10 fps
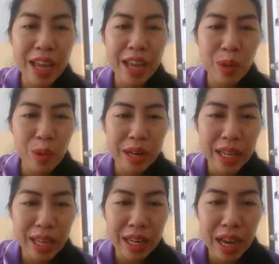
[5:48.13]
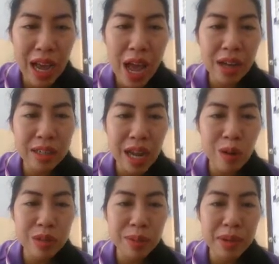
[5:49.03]
ในวันนี้นะคะเรา
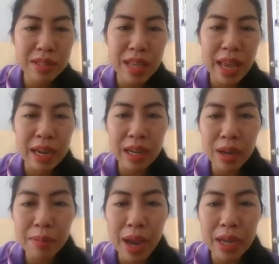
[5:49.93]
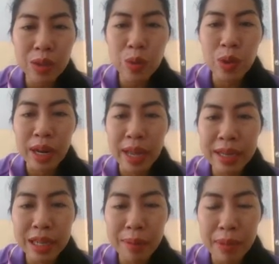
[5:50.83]
จะมาใส่เครื่องหมายถูกและ
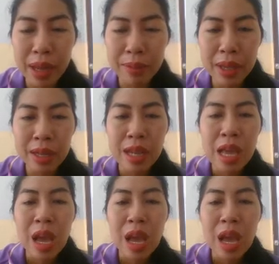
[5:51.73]
เครื่องหมายผิด